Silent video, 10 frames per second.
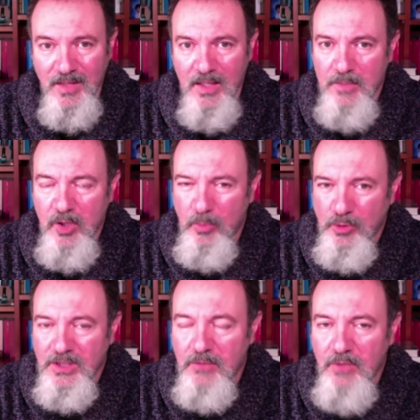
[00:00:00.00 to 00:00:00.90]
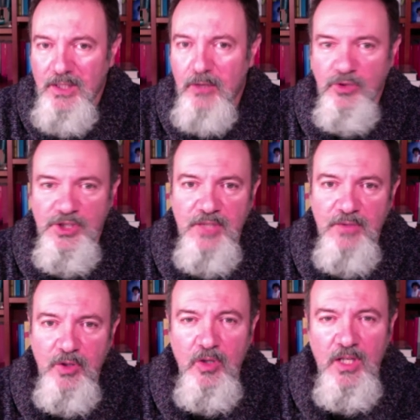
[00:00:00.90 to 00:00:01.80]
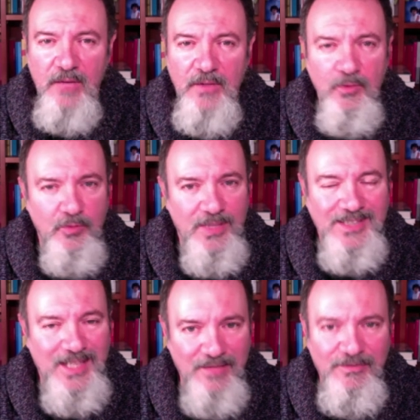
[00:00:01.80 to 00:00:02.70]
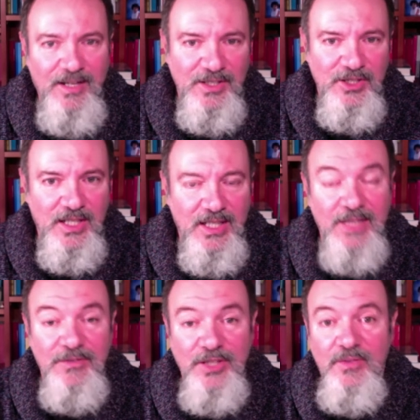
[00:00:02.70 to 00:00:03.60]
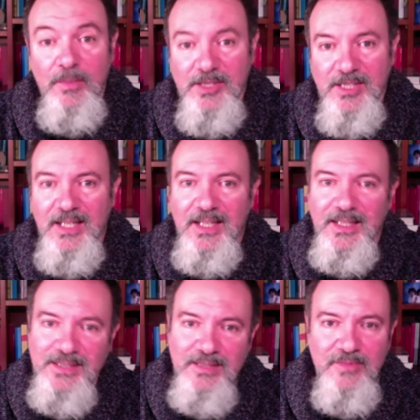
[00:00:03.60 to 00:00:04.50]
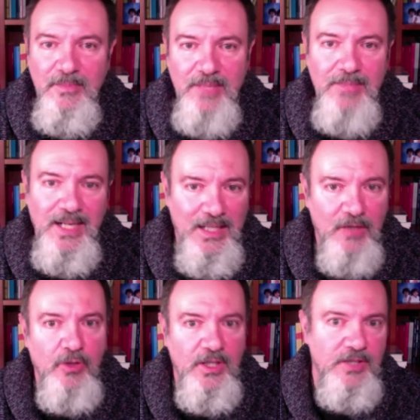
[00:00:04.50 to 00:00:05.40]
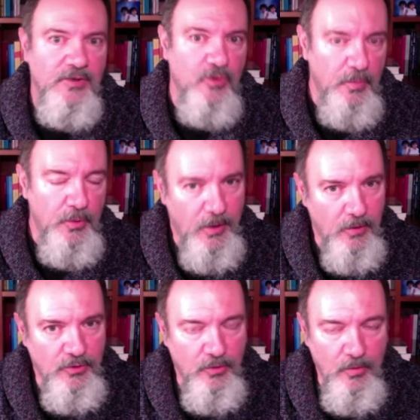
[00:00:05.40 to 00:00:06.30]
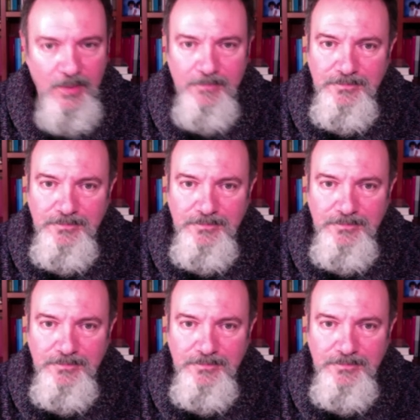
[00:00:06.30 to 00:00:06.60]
Però molti di quelli che lo dicevano avevano una strana faccia che ti faceva pensare che sì, vabbè, magari non esistono più, però insomma.